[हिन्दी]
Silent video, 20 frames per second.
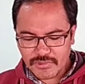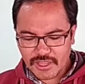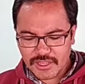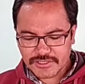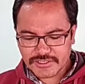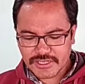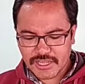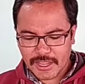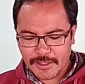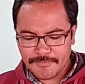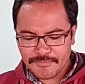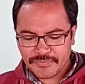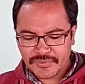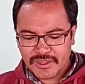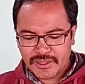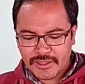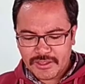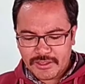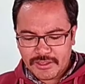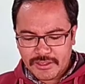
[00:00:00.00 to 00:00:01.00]
अच्छा
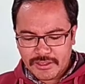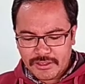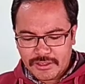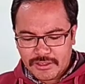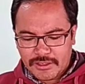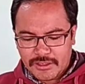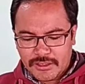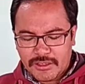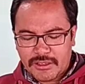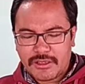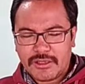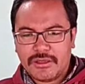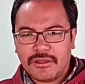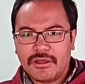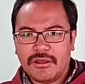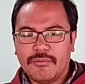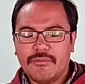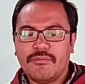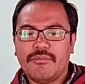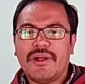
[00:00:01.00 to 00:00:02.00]

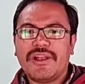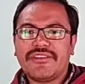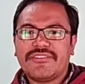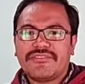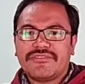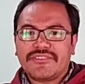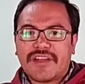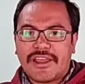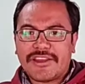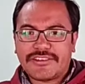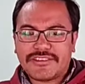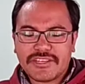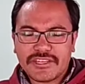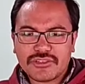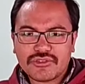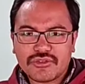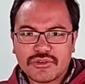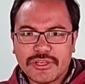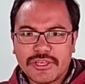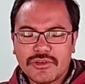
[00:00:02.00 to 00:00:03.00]
बट राइटर
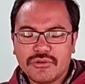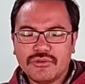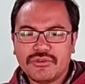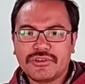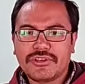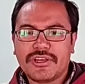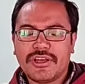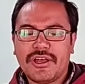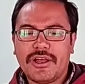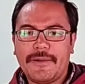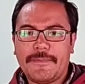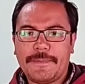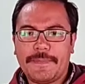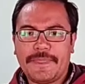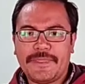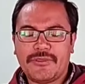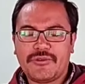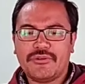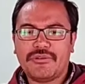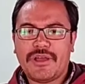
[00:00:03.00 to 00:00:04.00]
जो है उनका
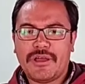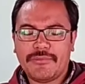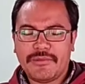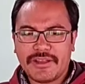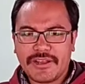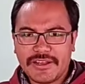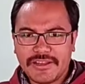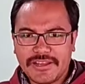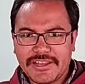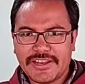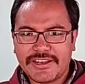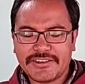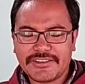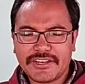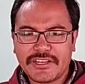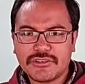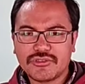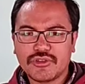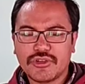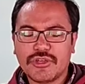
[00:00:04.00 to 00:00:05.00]
जो हमारा
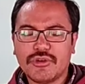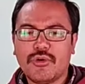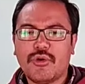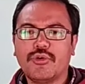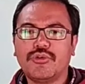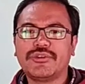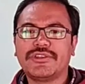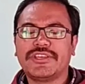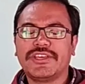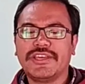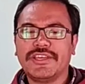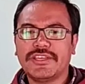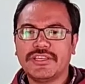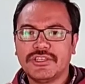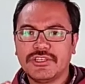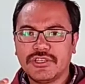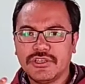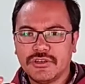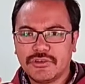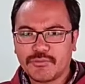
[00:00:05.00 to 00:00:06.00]
नरेटर जो है वो उनके
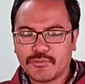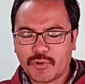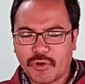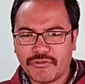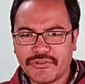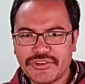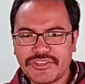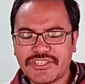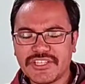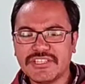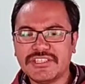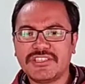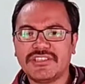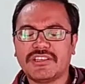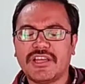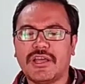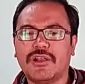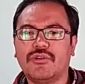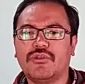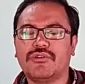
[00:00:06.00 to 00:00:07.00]
प्रोफेशन से
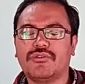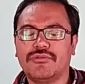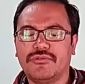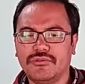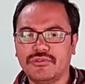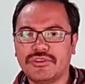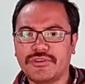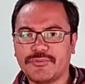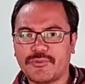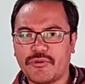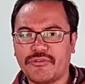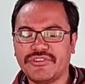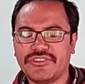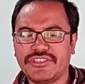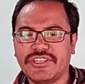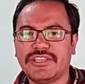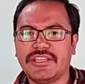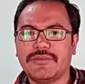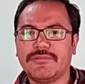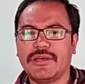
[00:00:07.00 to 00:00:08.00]
ताल्लुक उनके
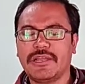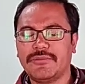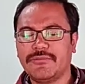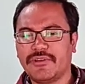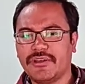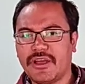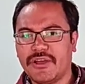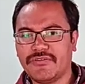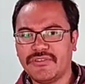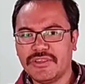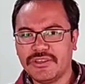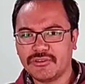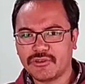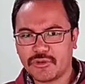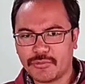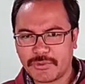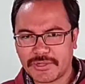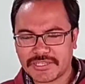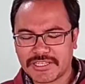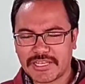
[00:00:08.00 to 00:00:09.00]
प्रोफेशन के बारे में काफ़ी इनको
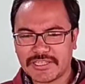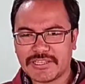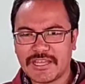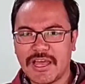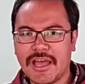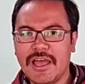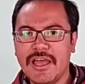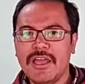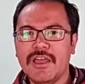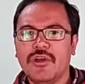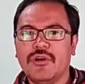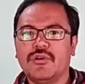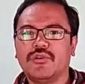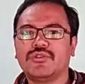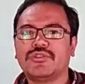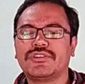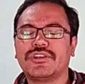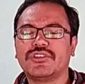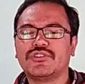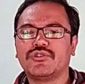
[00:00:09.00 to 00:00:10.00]
पता था
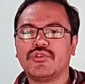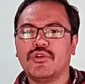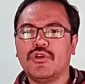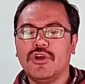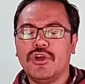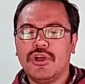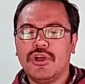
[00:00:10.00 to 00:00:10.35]
उनका जो